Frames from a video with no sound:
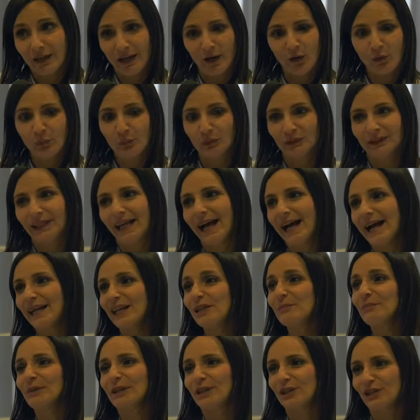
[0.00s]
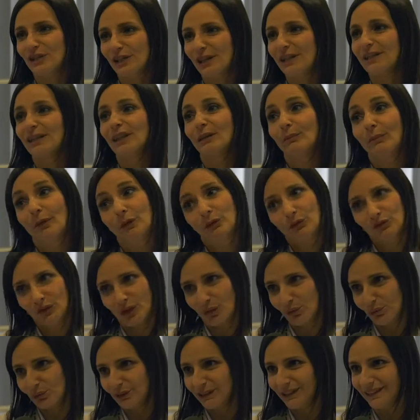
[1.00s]
optare per scelte meno
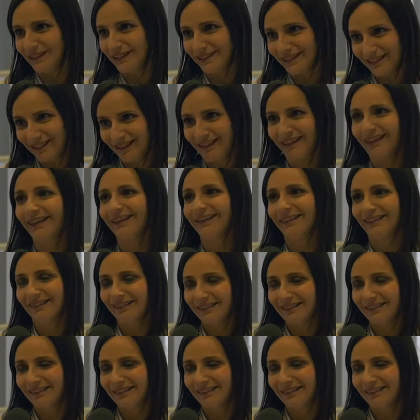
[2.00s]
salutistiche